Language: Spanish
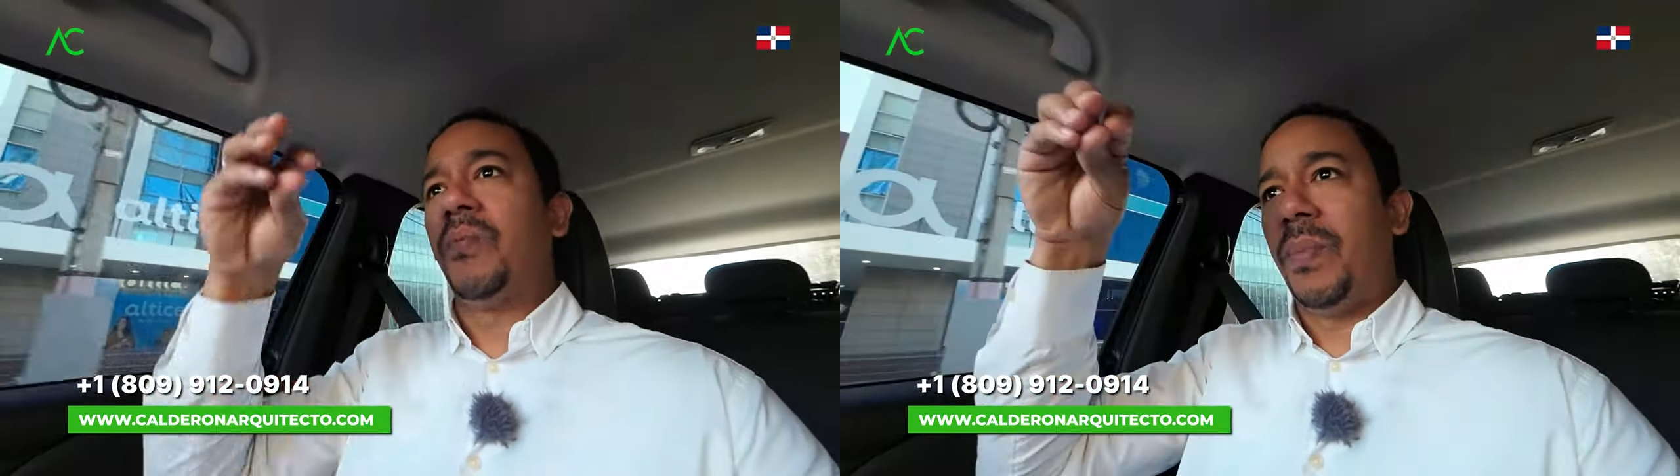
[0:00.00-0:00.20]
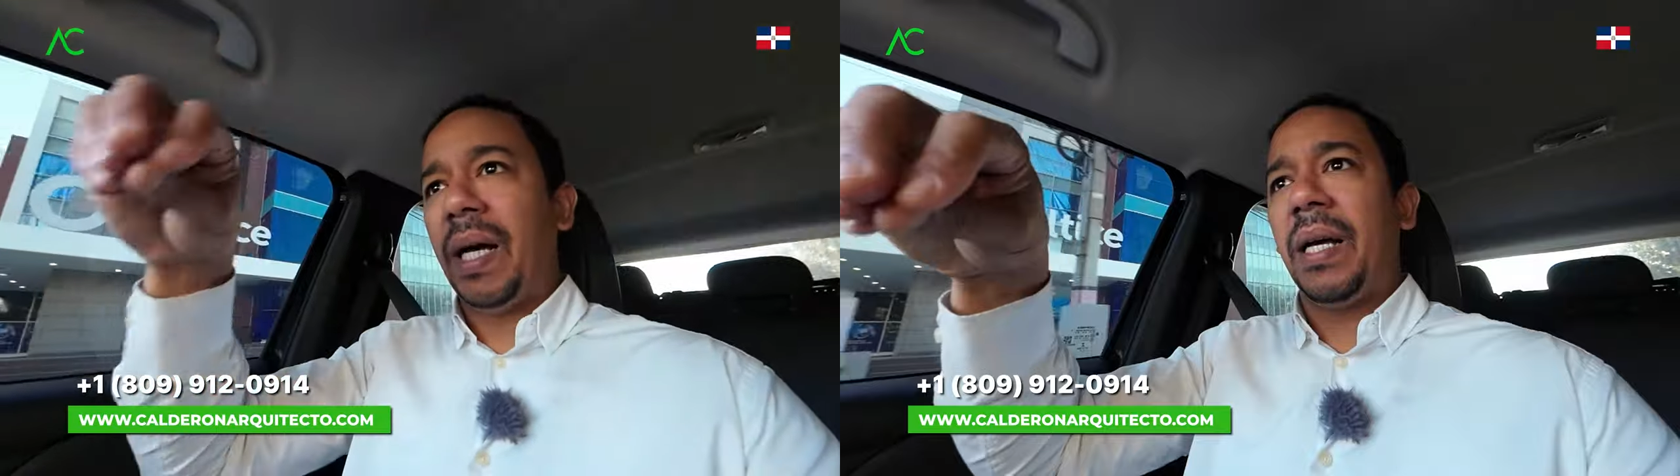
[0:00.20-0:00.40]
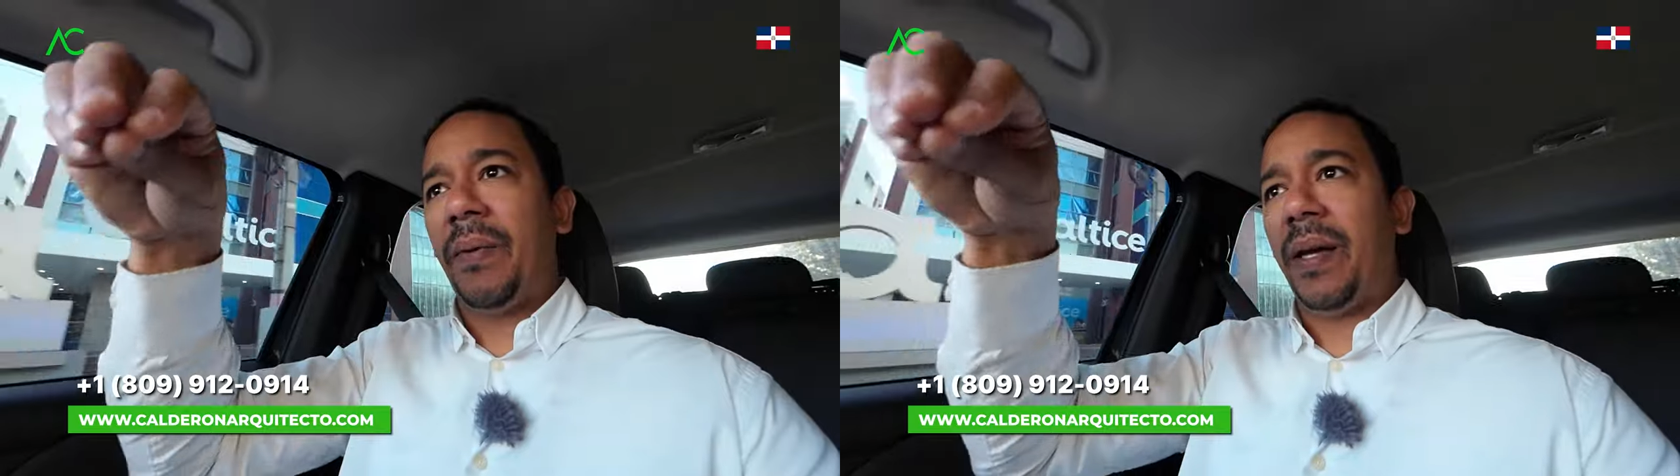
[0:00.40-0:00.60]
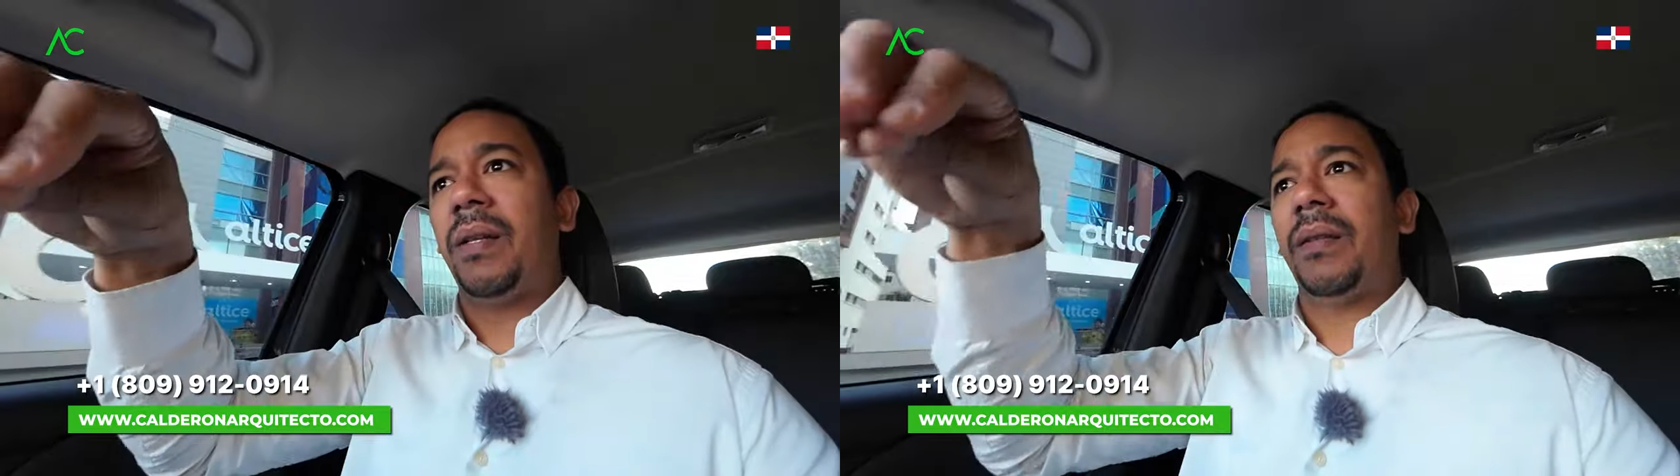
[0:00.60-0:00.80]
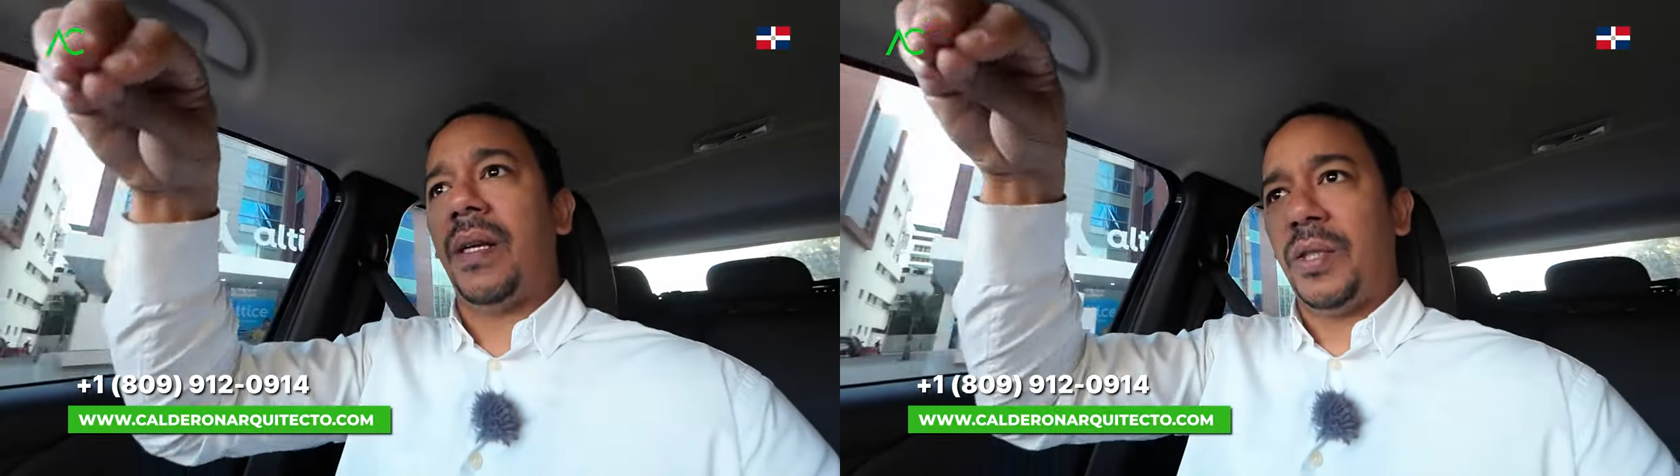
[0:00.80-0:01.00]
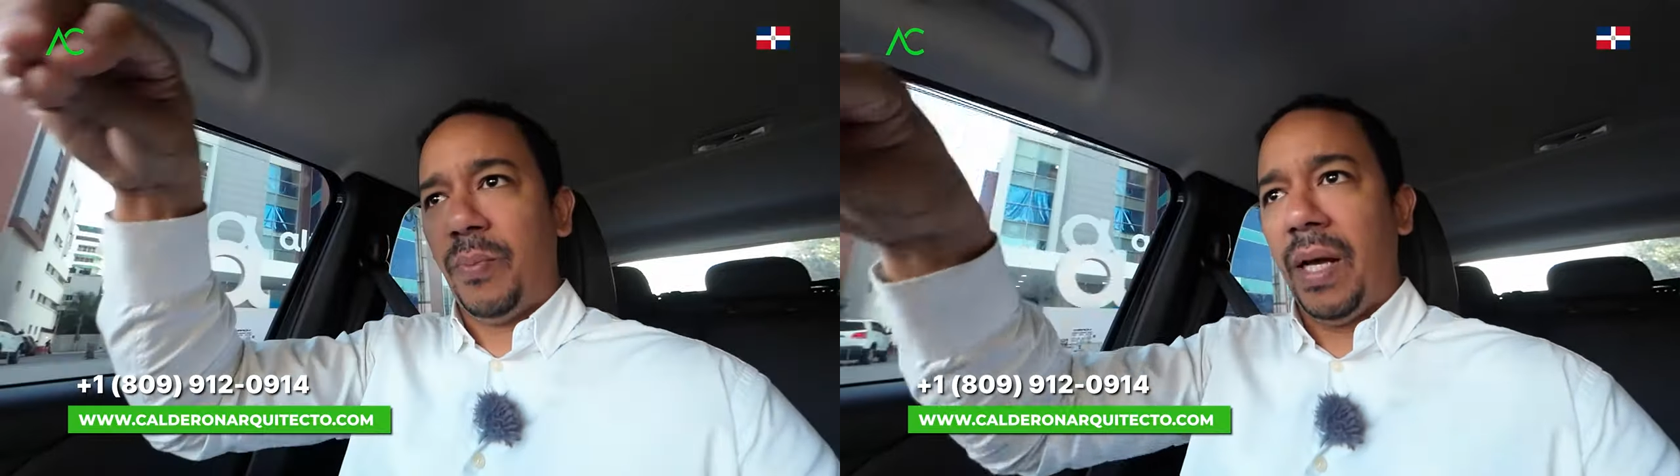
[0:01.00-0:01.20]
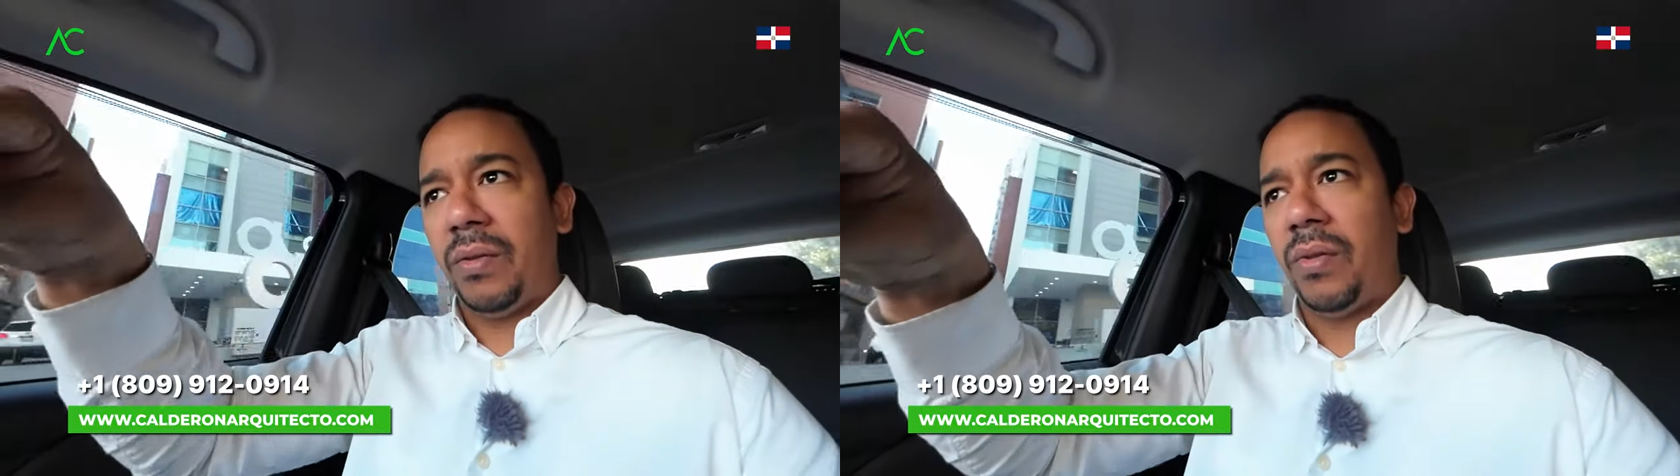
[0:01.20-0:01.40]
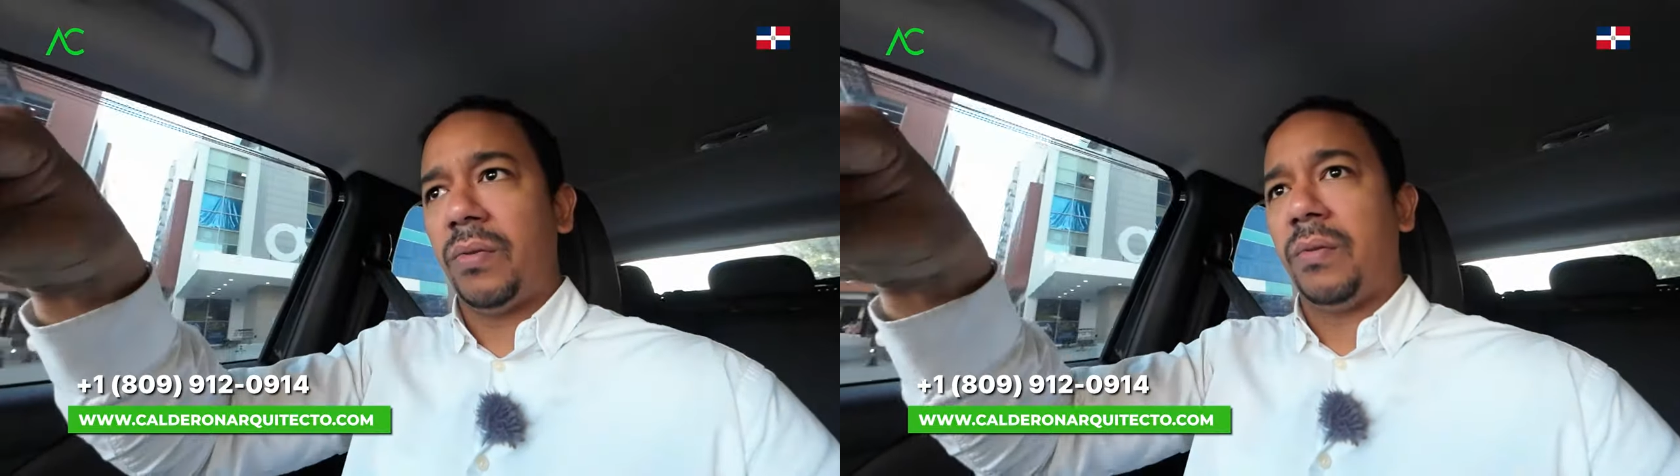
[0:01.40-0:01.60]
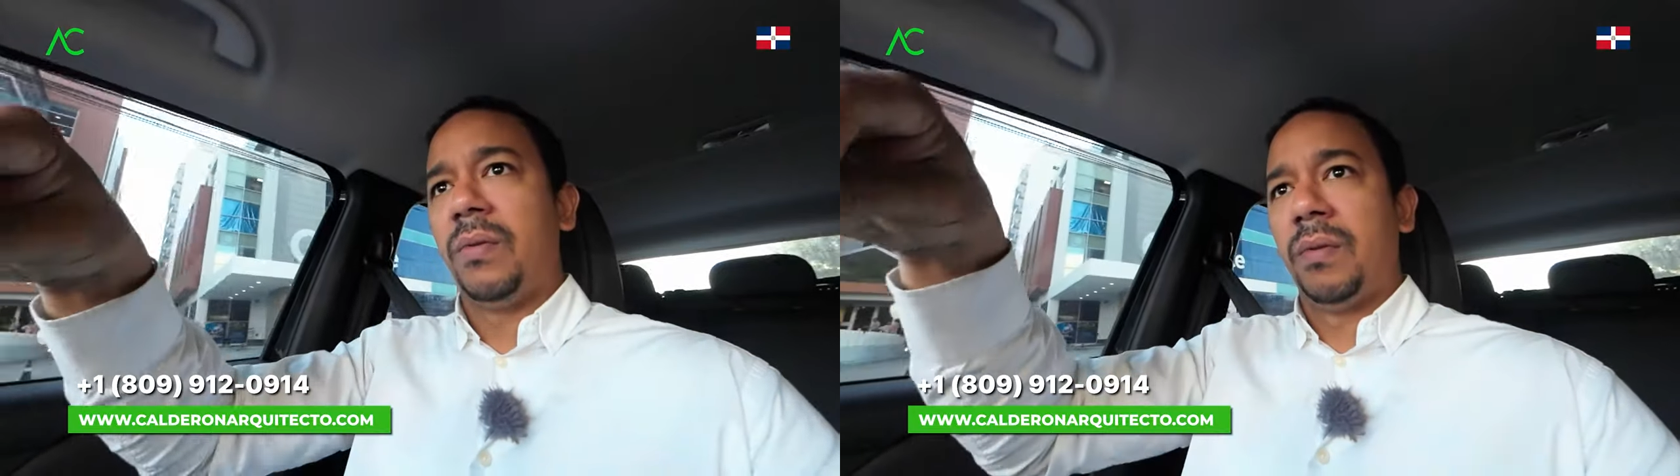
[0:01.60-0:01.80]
van a haber espacios,